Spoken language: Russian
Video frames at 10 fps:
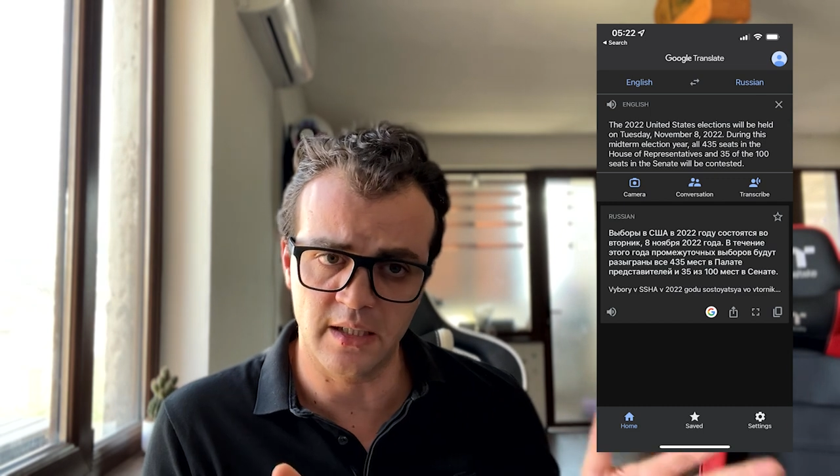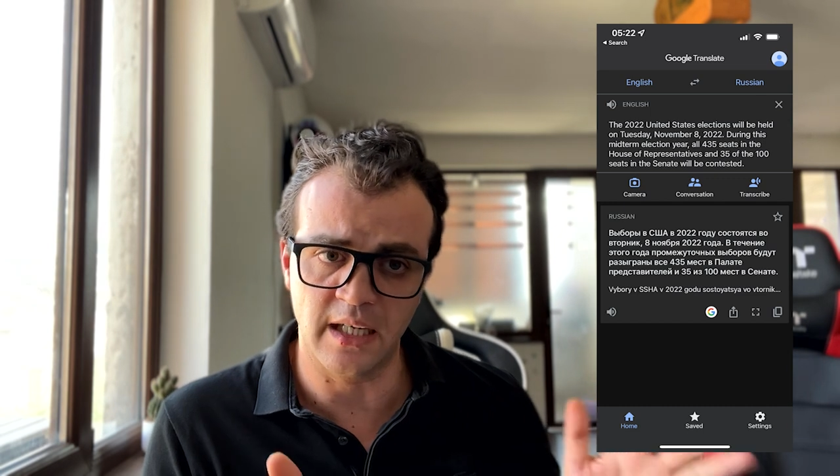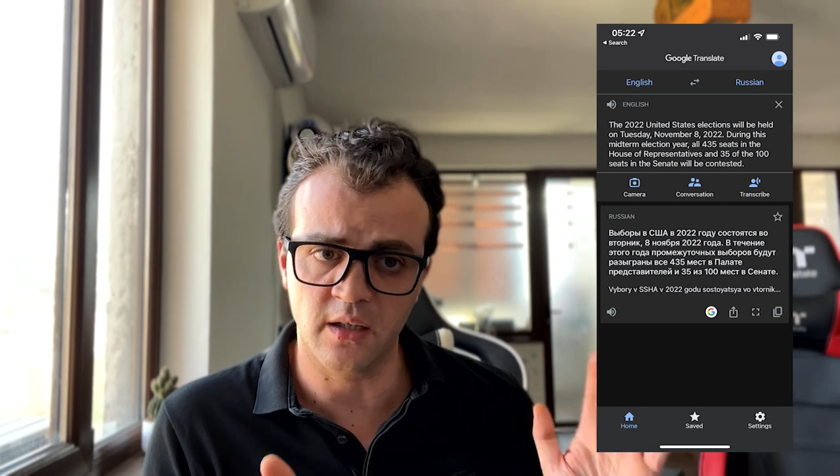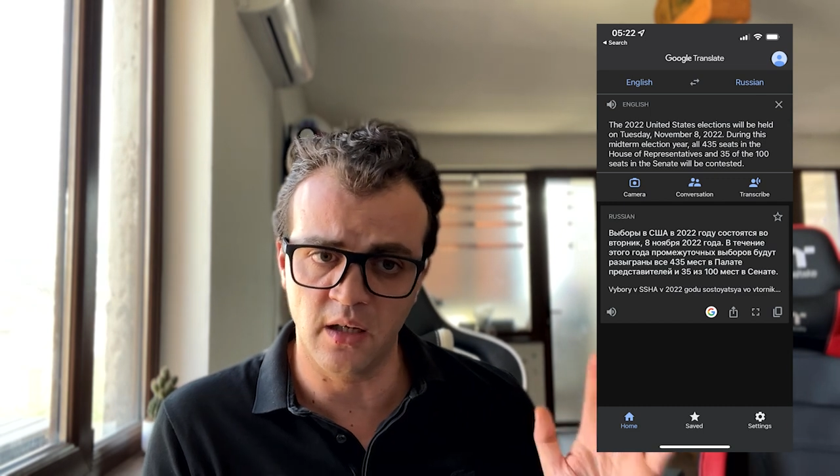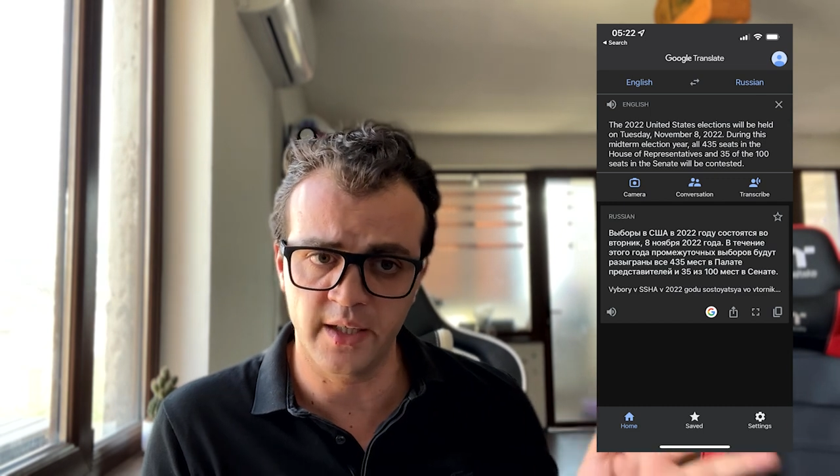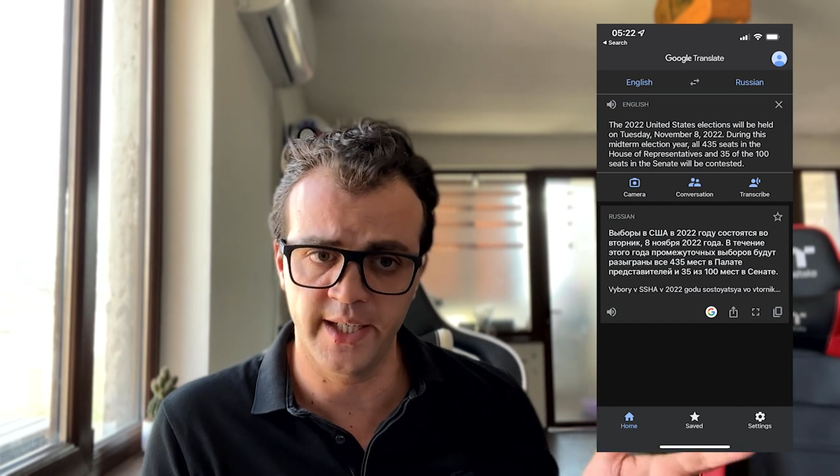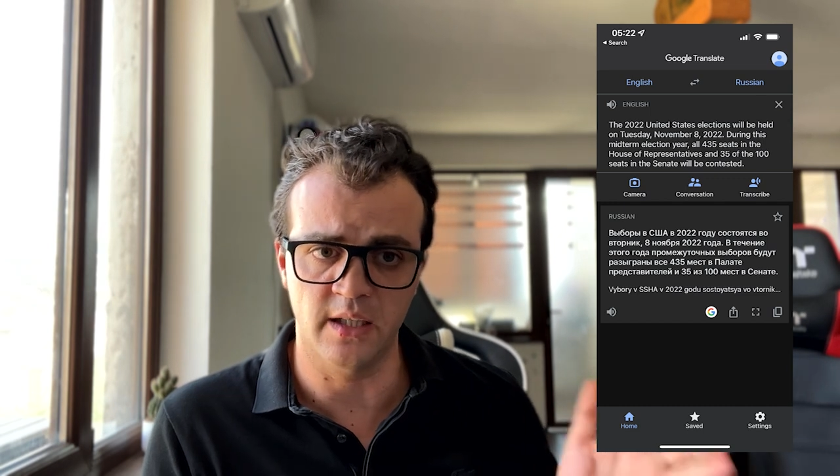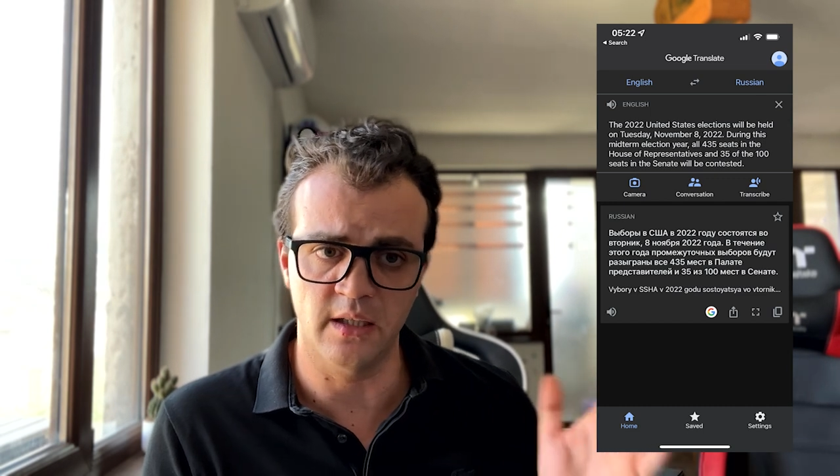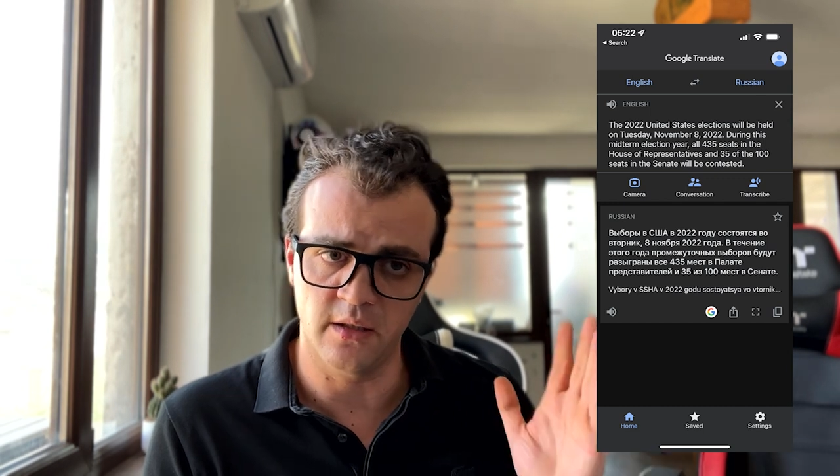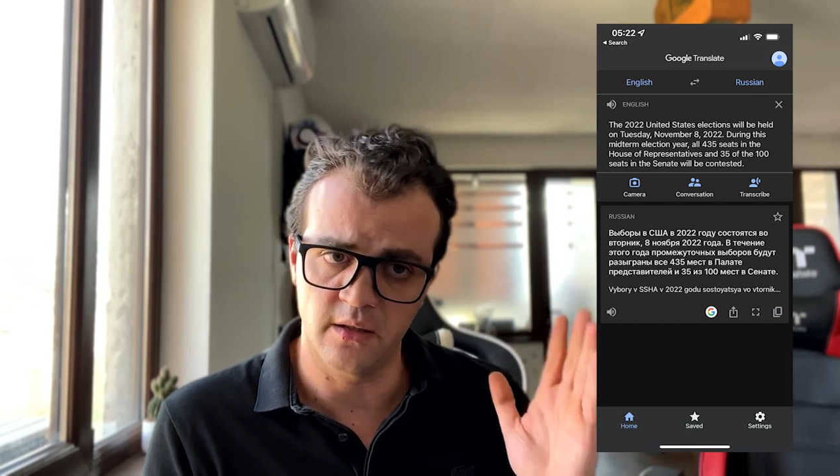так
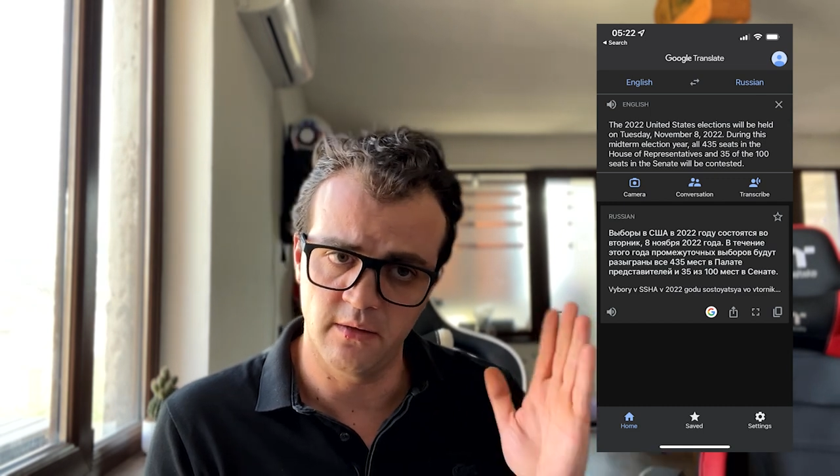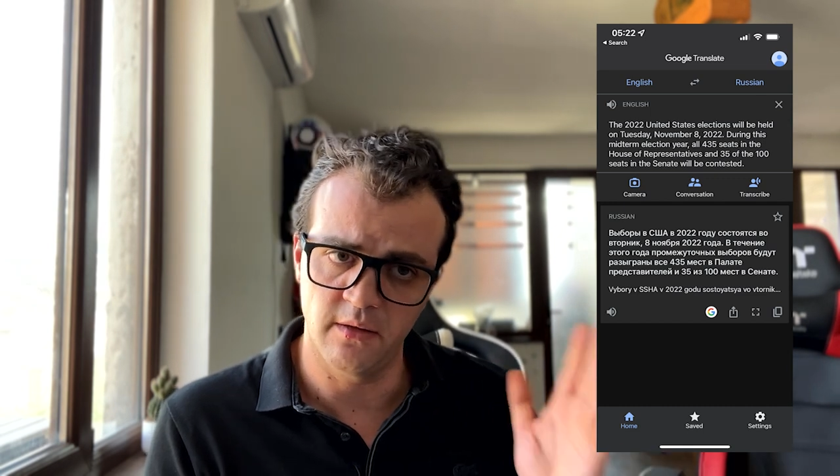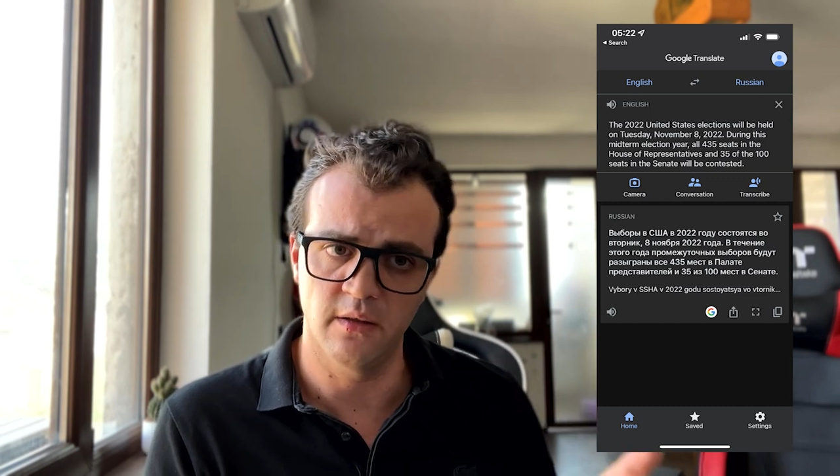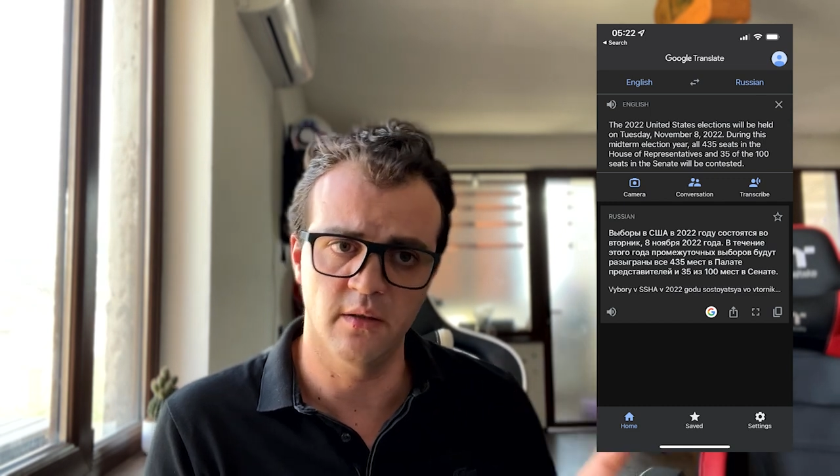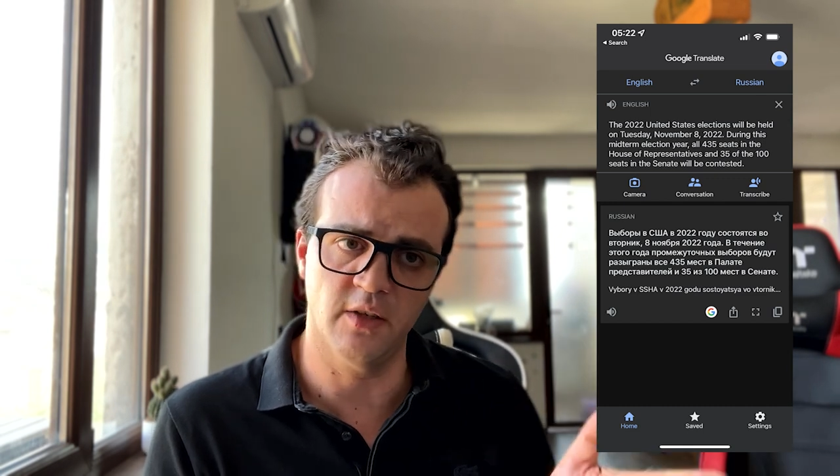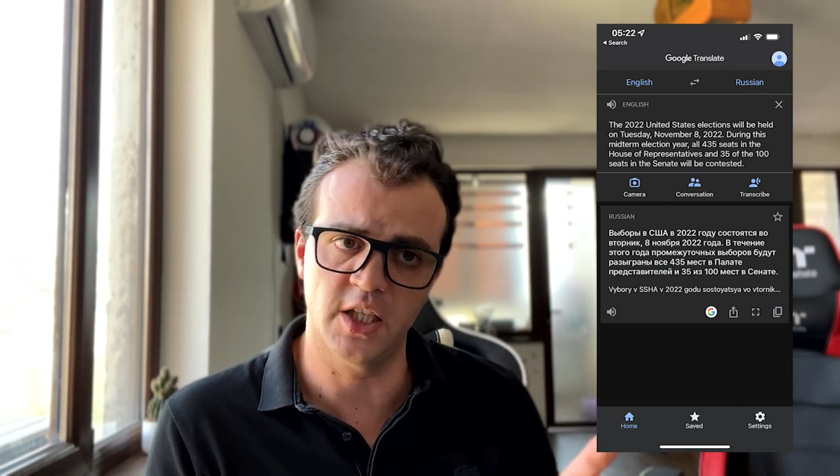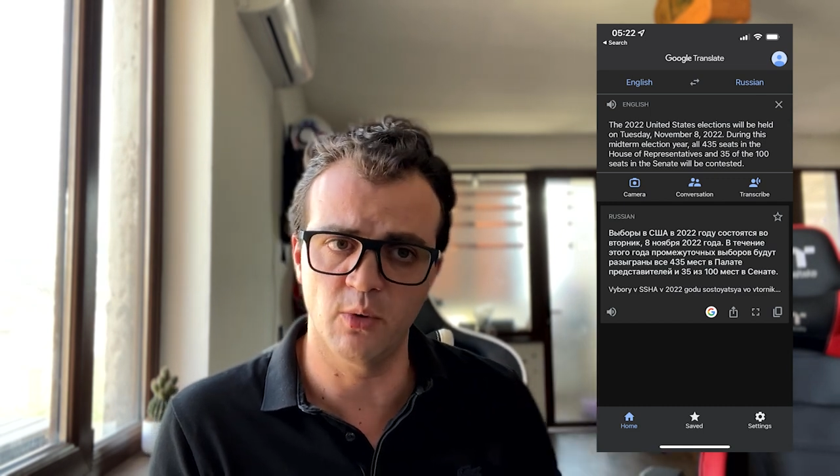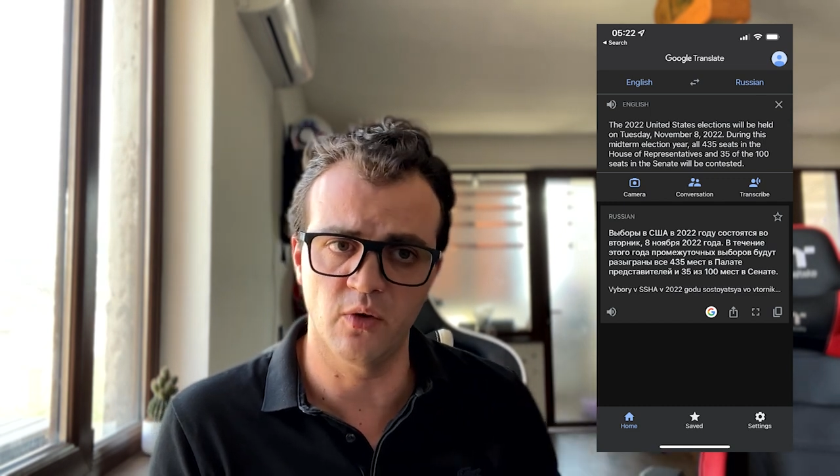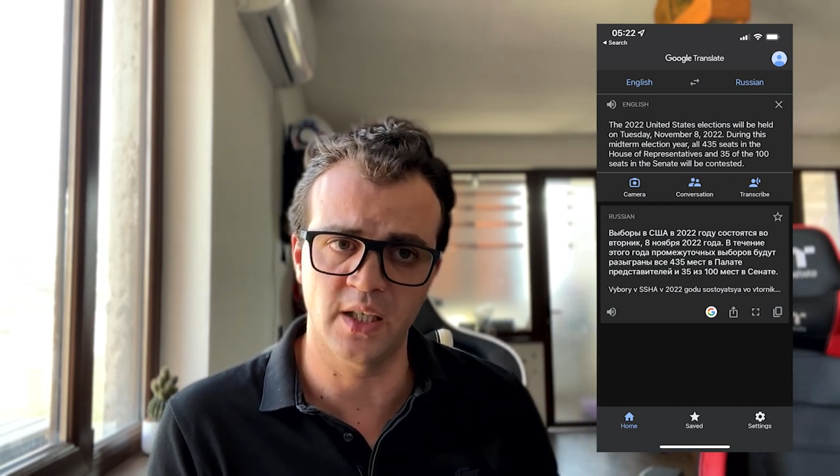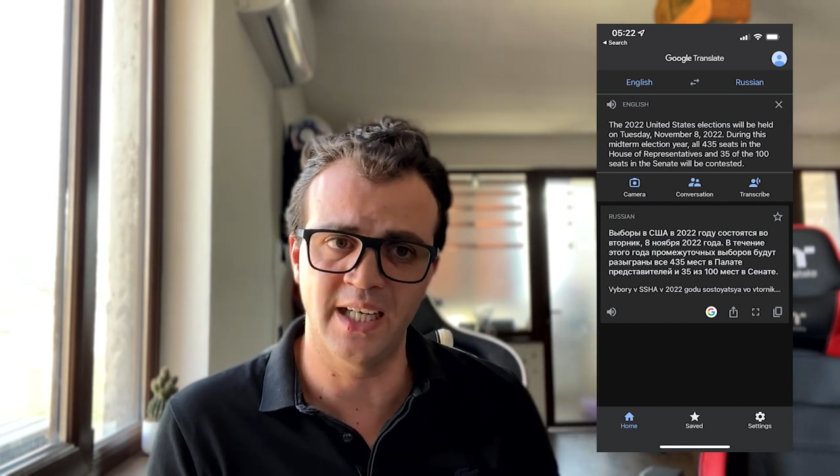конкретнее 8